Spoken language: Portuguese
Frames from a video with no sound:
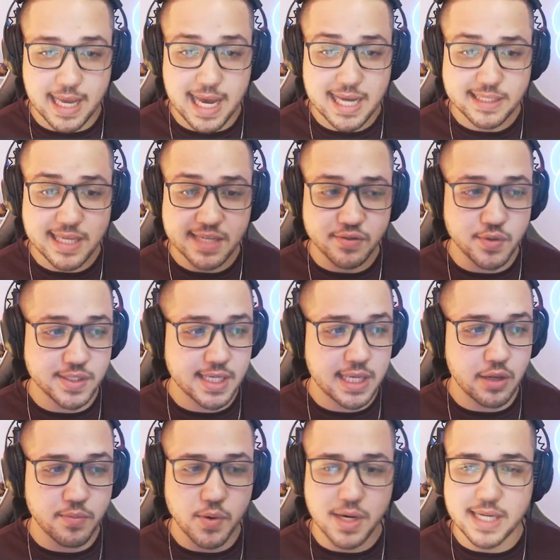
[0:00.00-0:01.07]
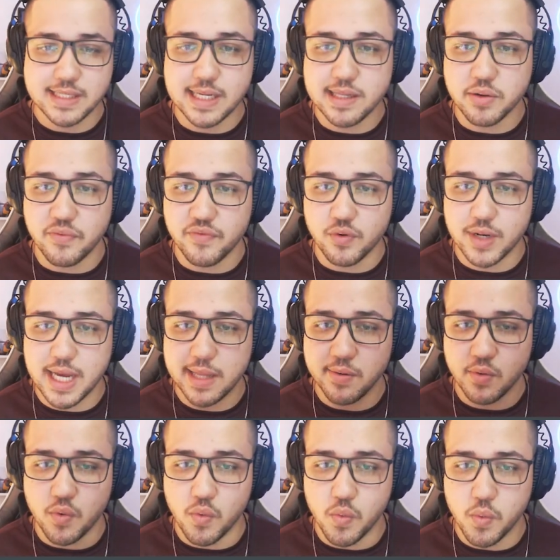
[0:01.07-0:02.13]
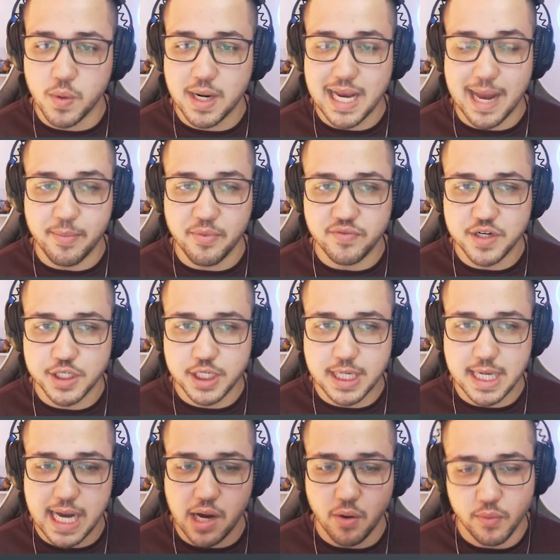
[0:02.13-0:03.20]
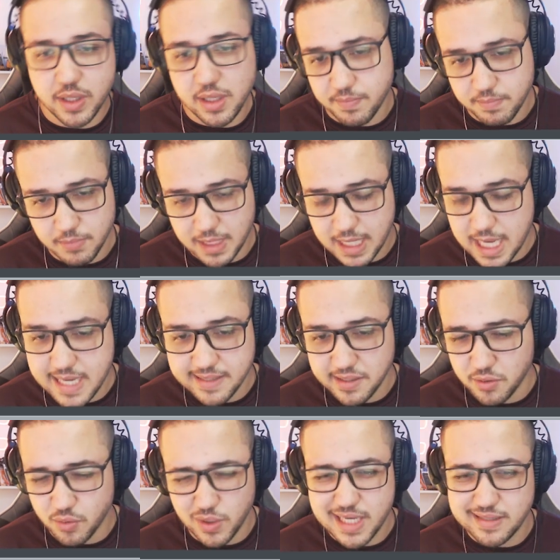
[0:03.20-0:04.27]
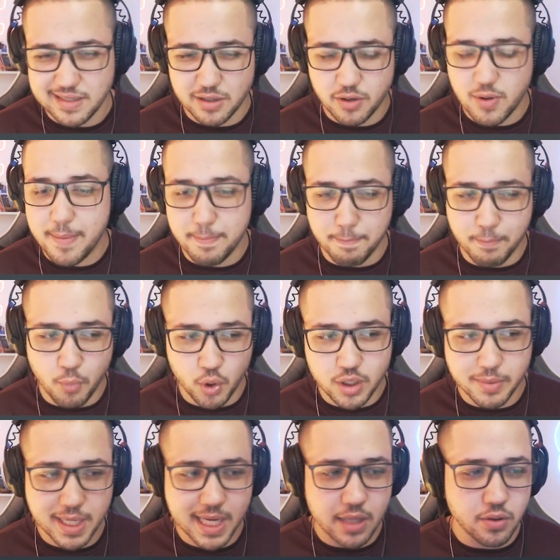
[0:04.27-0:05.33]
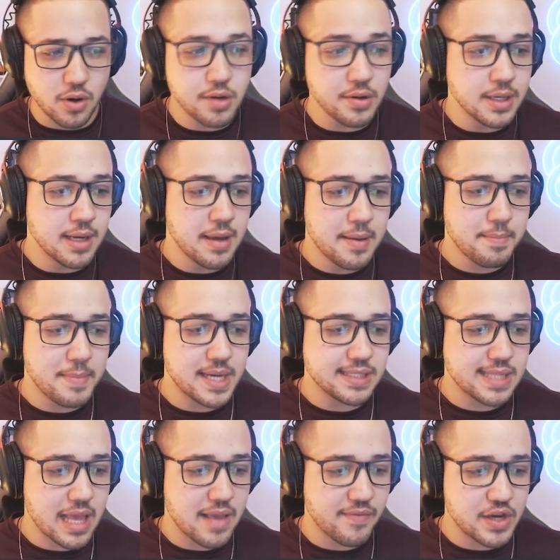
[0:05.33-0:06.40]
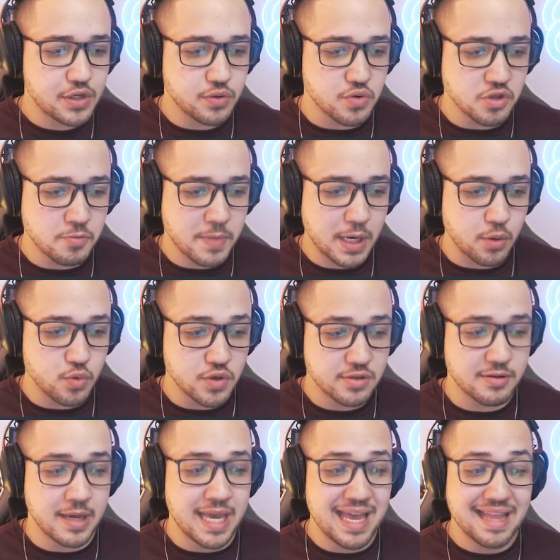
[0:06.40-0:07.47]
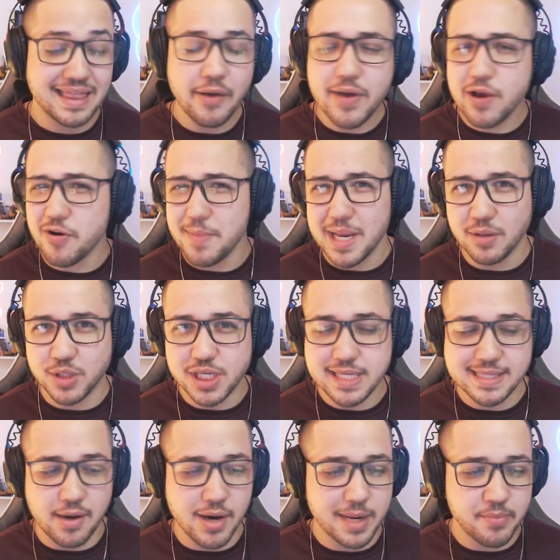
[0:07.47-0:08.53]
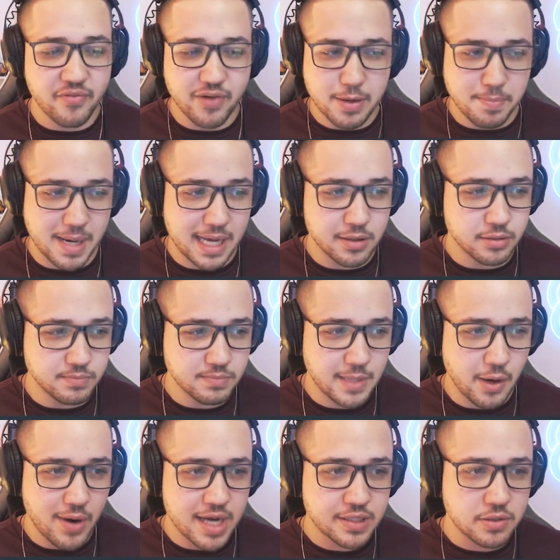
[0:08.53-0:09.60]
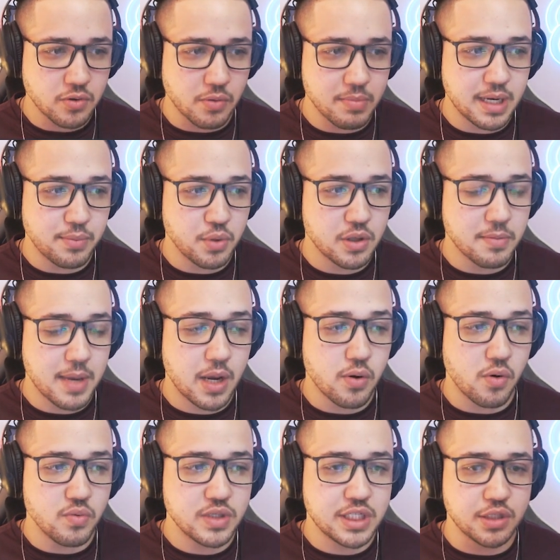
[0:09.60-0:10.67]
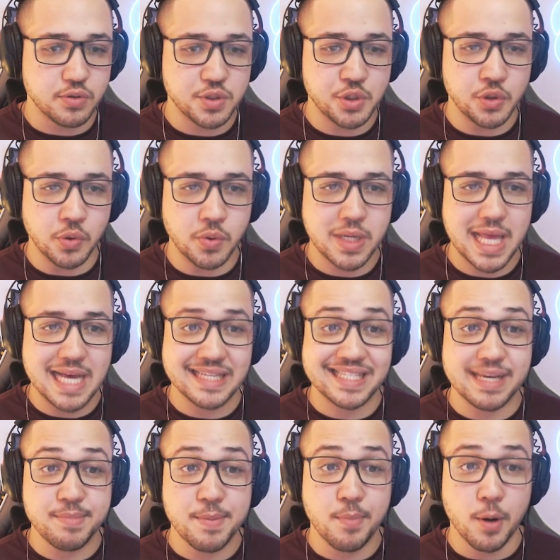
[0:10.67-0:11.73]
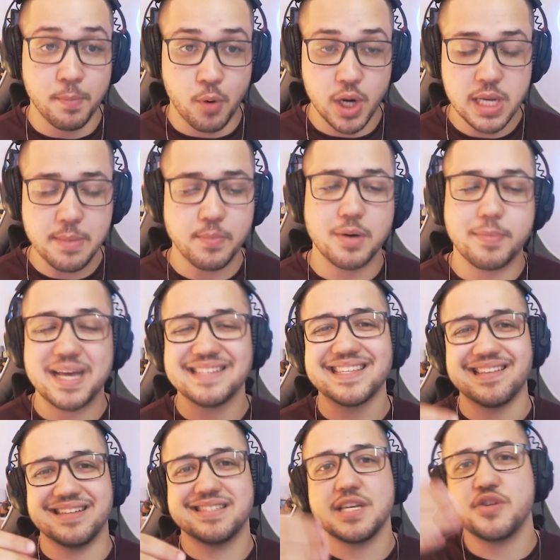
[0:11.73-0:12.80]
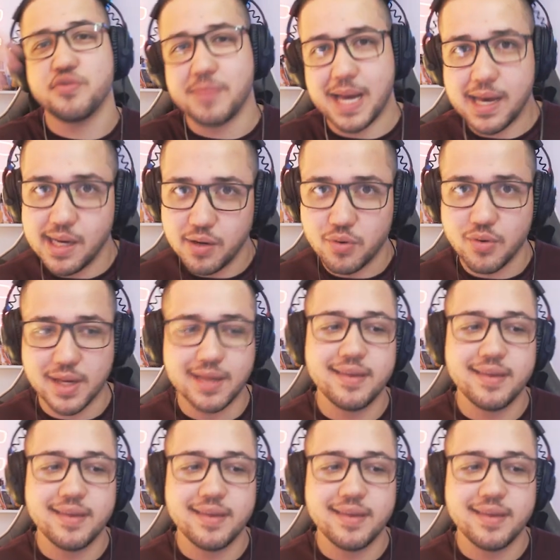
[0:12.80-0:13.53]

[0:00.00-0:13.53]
A CS12 aqui no meu caso ela tá configurado com cabo vertical e laser, o laser não é muito obrigatório, mas daí vai de gosto para gosto. Não recomendo utilizar o arame farpado, não acho que combina muito bem com o estilo de jogo que a Azami propõe, por mais que ela seja uma âncora